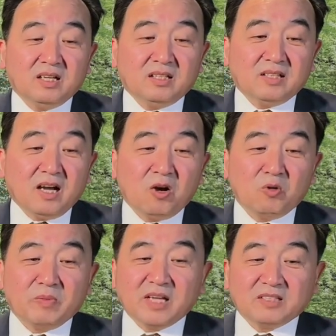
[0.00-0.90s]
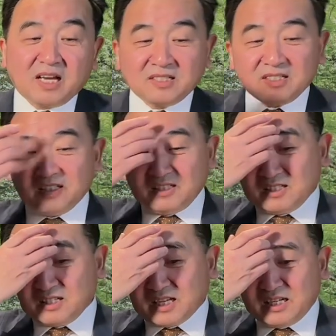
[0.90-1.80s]
那后面但是
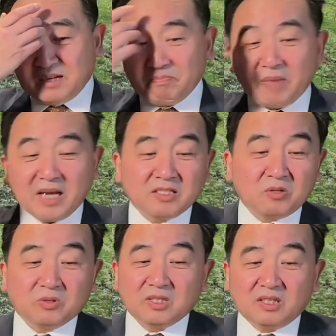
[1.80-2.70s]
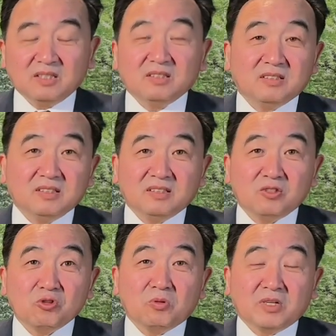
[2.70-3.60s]
是给人拜寿去了。
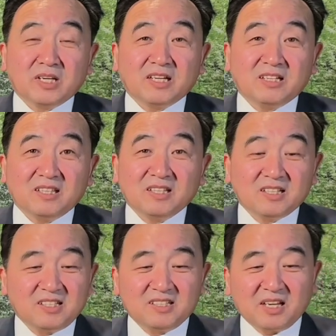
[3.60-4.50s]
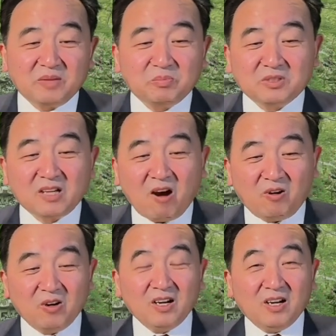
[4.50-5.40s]
做那个人呢是谁不知道？
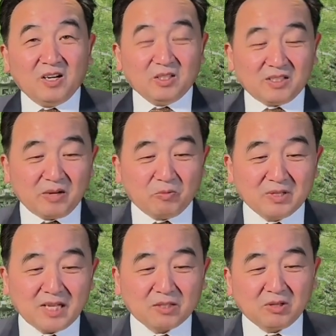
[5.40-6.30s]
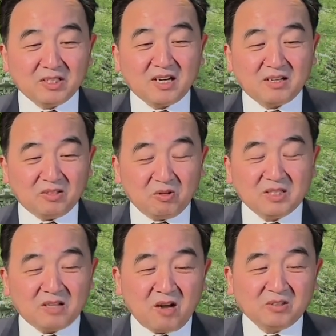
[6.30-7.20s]
在我在推特上有
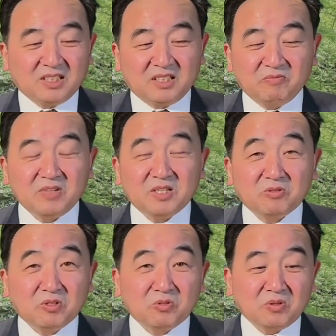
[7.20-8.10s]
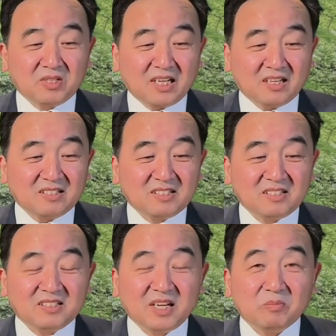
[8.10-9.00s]
很好几个人问说做的那个人
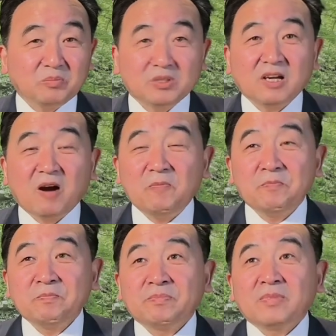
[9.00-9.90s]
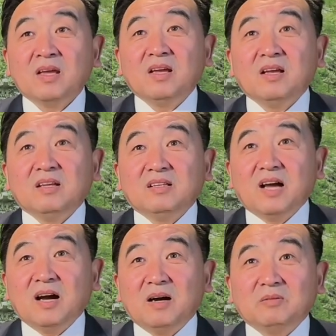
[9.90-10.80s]
是谁不知道。
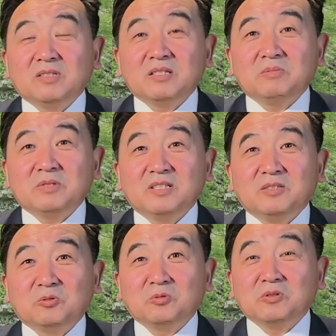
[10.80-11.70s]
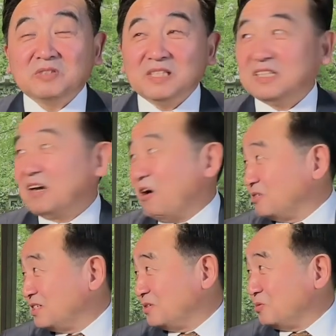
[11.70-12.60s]
那是不是朱镕基的老
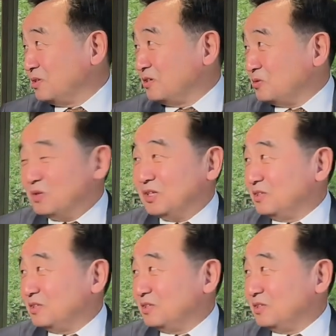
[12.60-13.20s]
师，或者说